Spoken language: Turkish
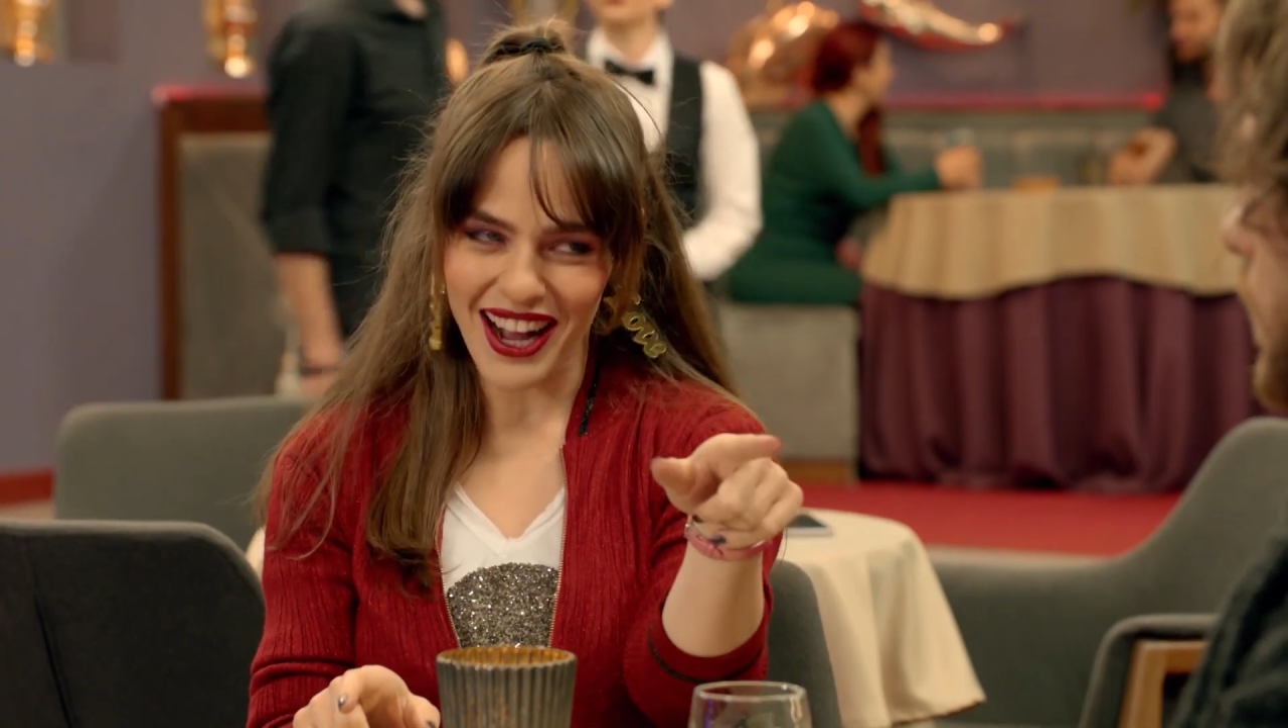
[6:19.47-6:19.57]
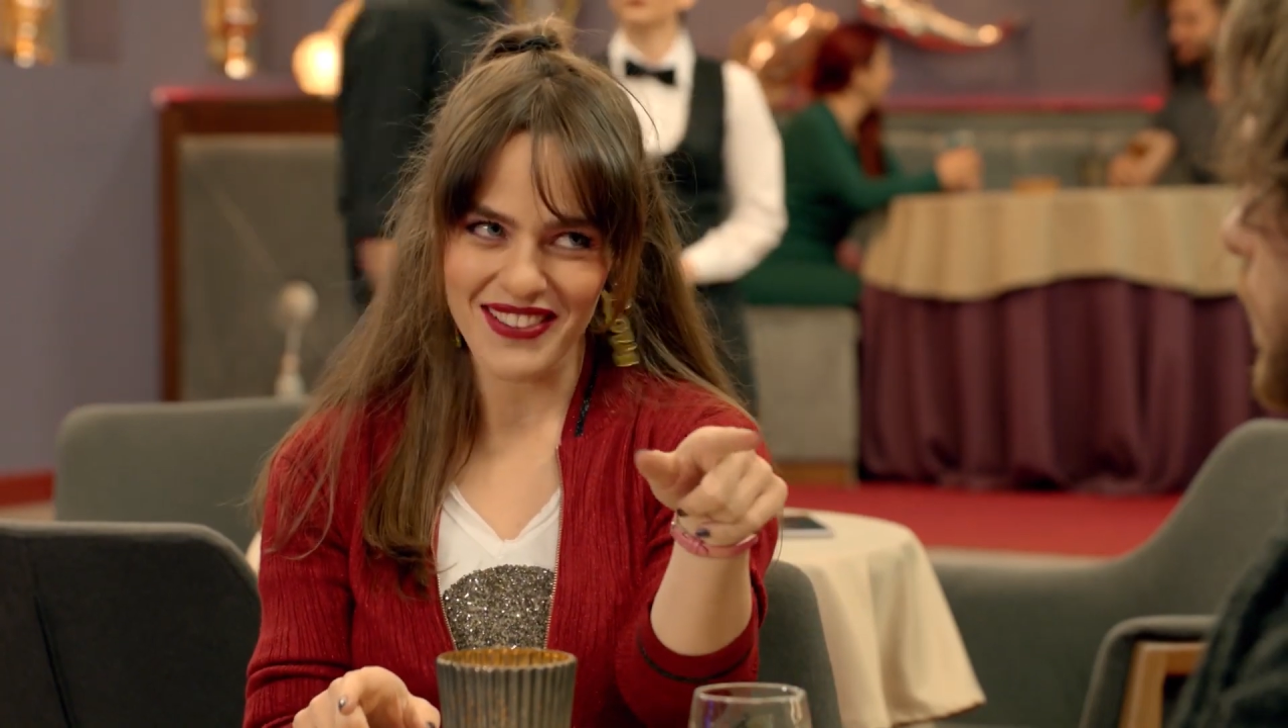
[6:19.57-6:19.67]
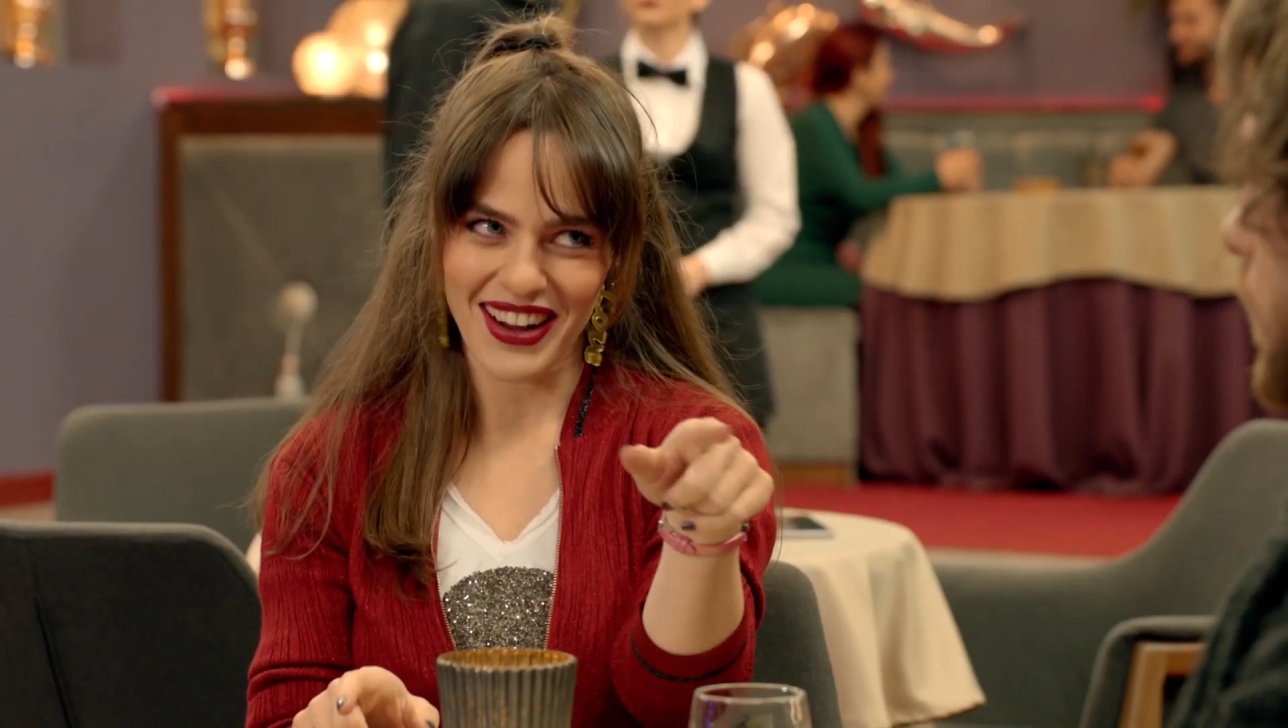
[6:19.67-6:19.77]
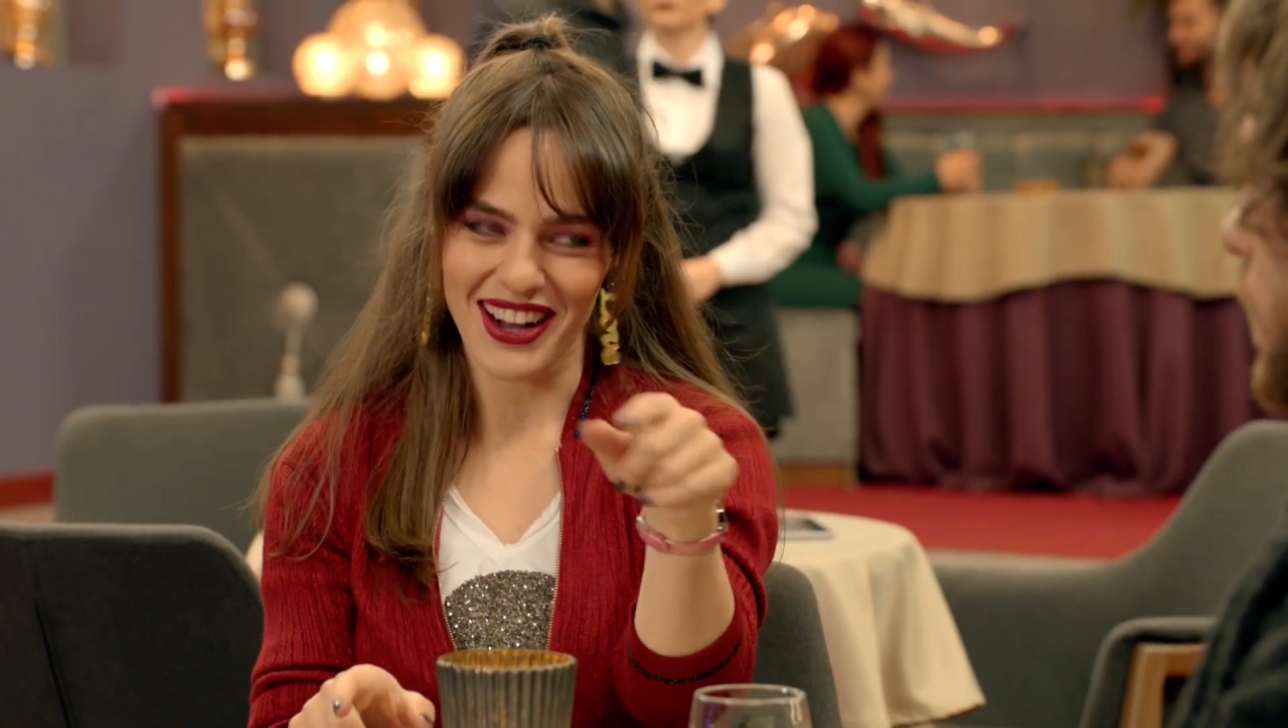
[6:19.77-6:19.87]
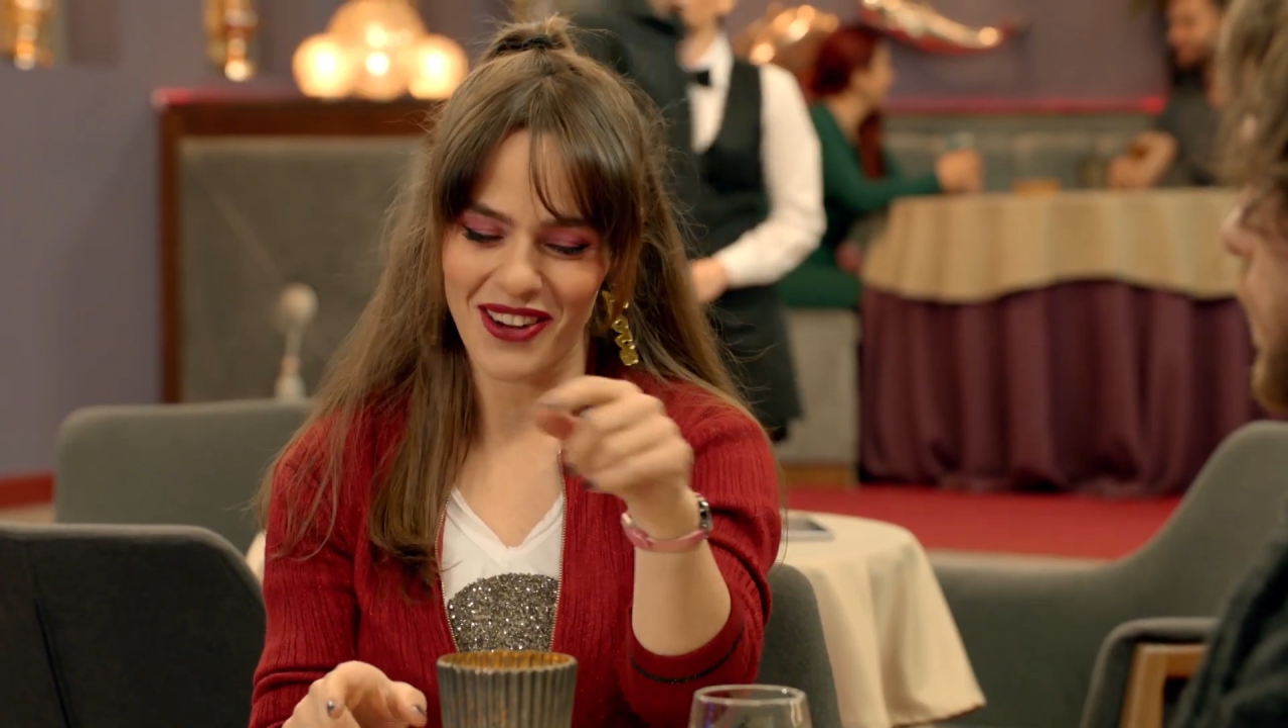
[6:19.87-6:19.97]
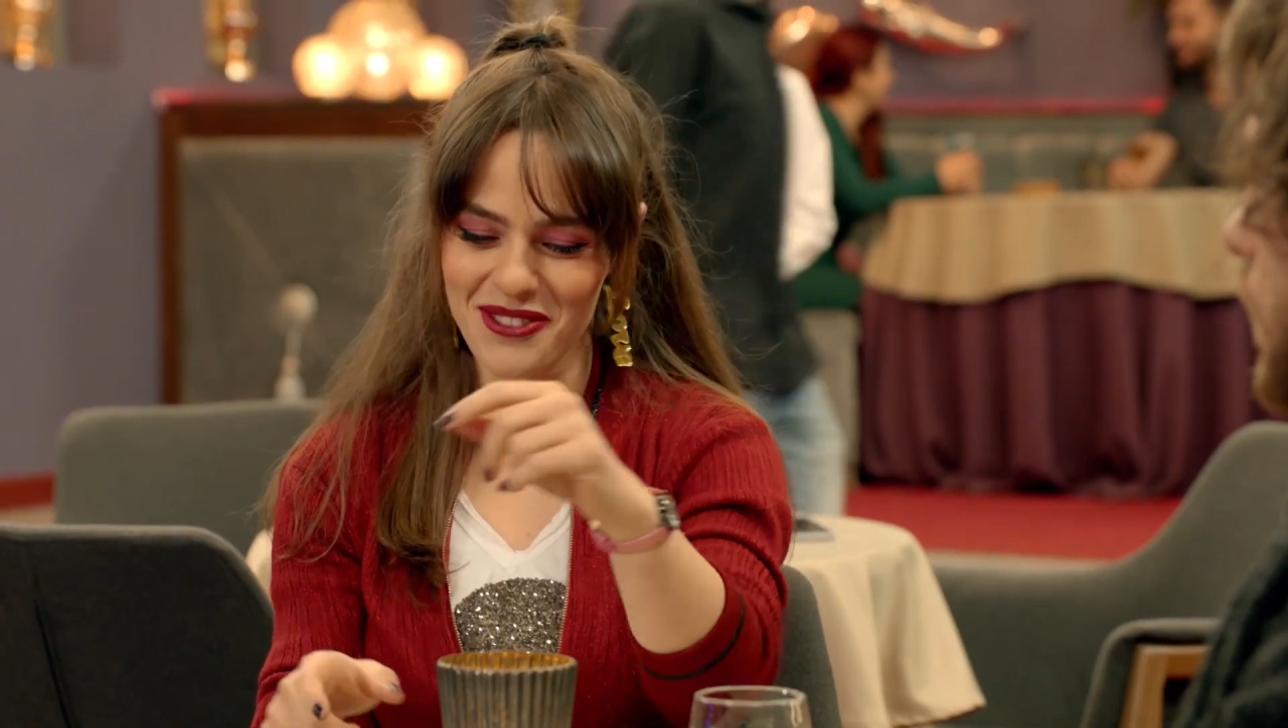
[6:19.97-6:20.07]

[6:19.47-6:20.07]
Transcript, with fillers: bir hayvan